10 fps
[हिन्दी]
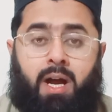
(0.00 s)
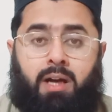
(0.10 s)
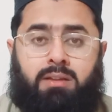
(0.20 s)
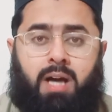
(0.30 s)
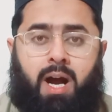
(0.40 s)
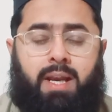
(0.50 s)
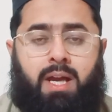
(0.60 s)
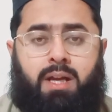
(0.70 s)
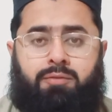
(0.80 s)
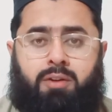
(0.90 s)
हक
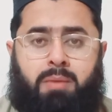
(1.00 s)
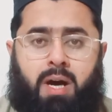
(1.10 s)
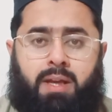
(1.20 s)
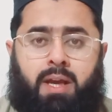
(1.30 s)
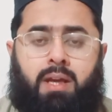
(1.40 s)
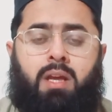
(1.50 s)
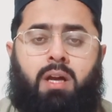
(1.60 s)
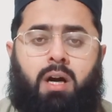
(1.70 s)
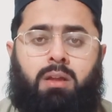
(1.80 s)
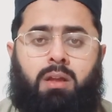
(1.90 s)
ताली का फरमान है
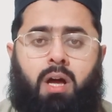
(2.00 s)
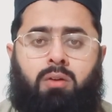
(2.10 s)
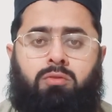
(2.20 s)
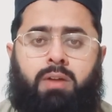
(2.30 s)
अल्लाह